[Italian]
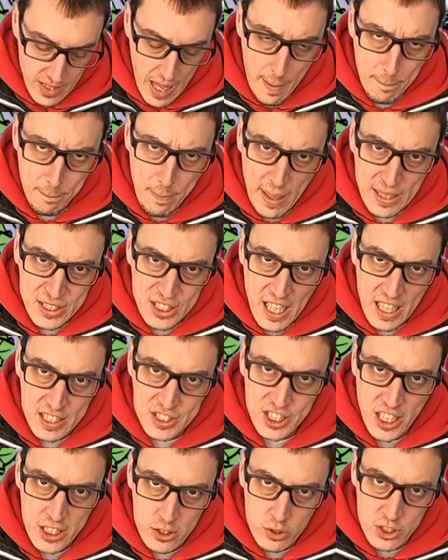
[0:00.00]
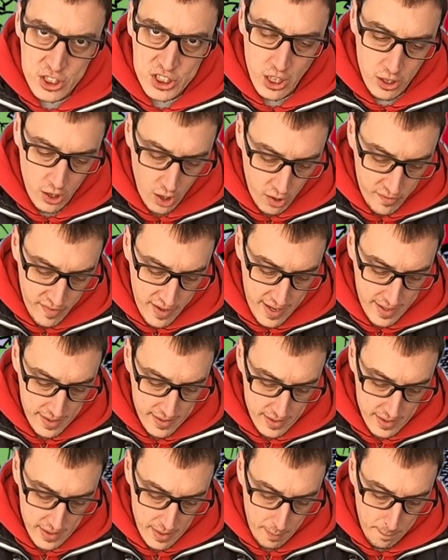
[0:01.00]
la pagina 119,
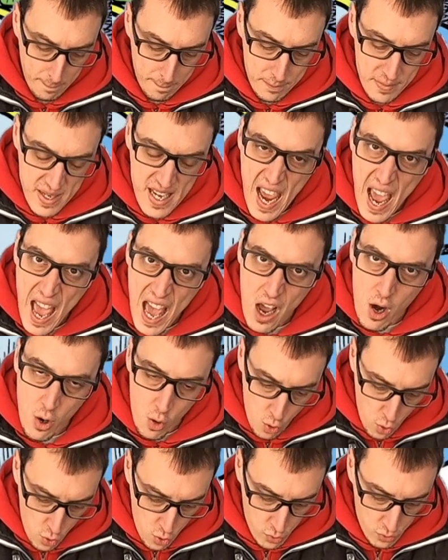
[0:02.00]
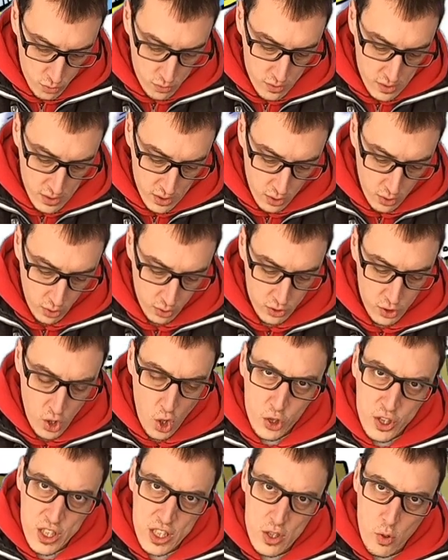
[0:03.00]
Miau! con gli
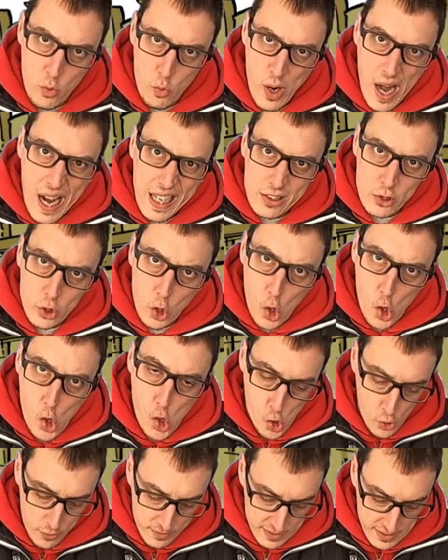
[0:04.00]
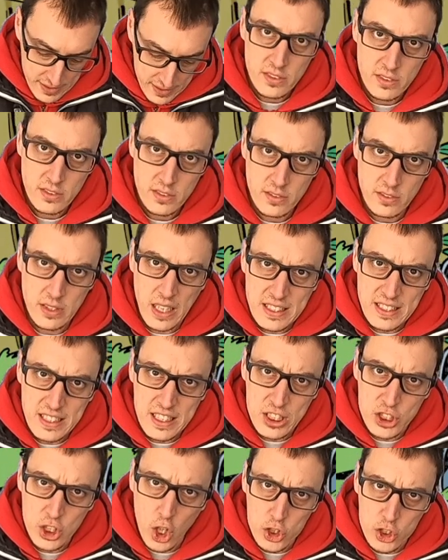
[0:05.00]
occhi di un gatto, testi
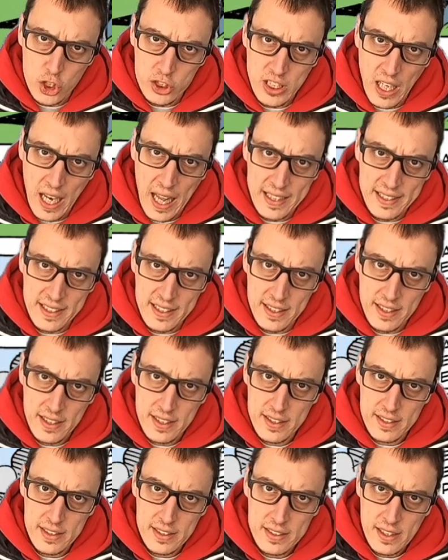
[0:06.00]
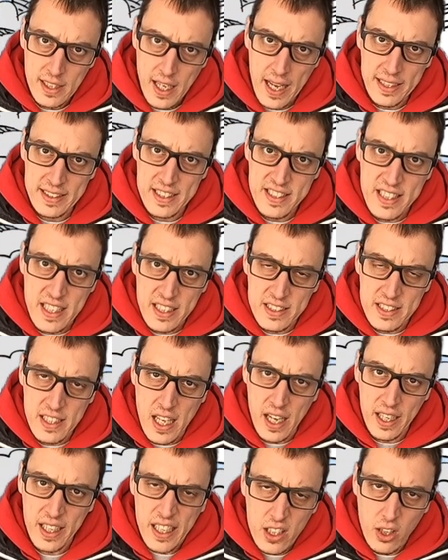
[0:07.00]
di Giorgio Salati e disegni
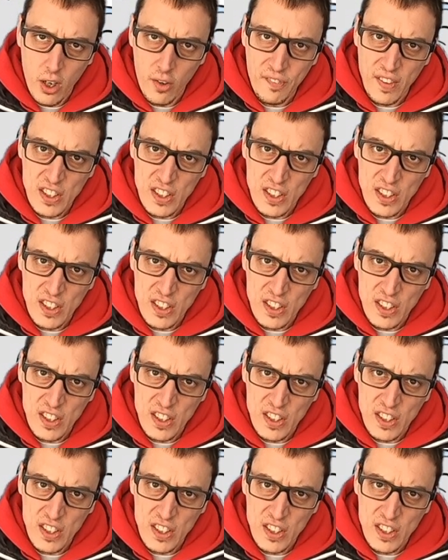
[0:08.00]
di Enrico